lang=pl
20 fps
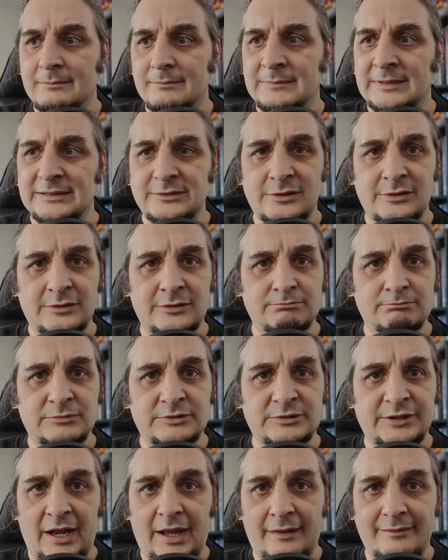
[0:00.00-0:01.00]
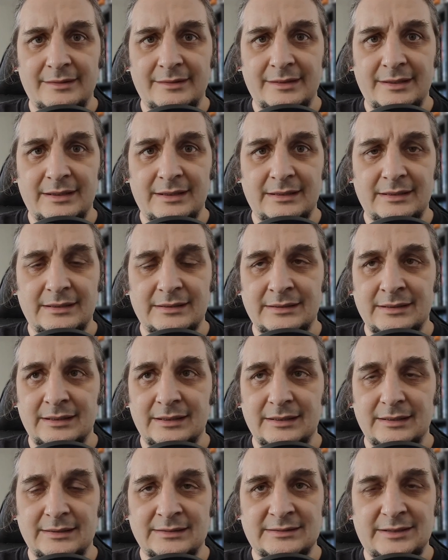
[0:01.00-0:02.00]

jest to ciekawe e,